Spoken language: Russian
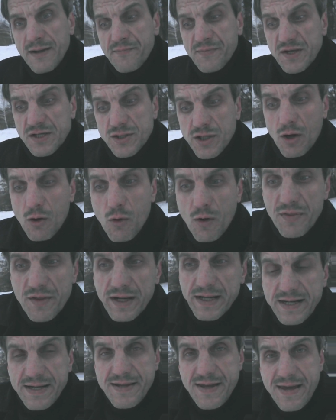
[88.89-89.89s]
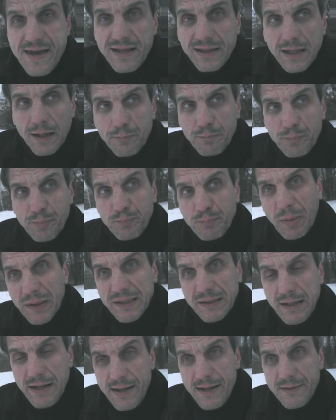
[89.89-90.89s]
что он гнида,
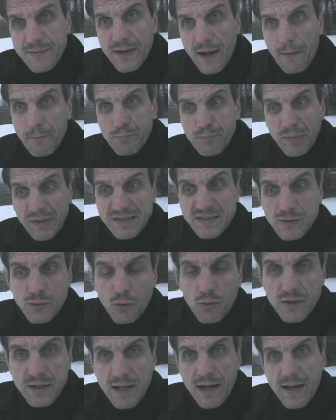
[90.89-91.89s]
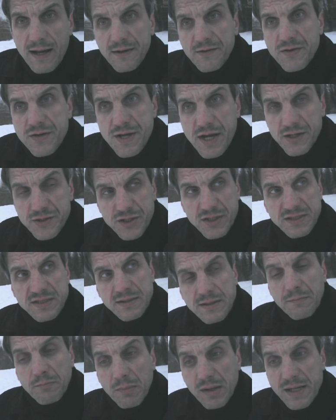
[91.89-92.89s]
подлина, паскудная
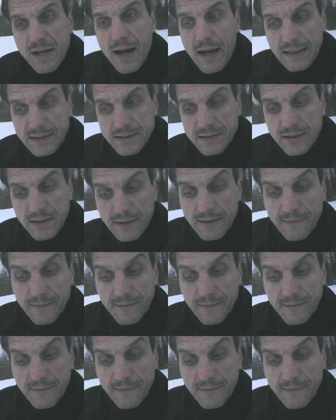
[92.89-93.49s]
нечисть, мразь.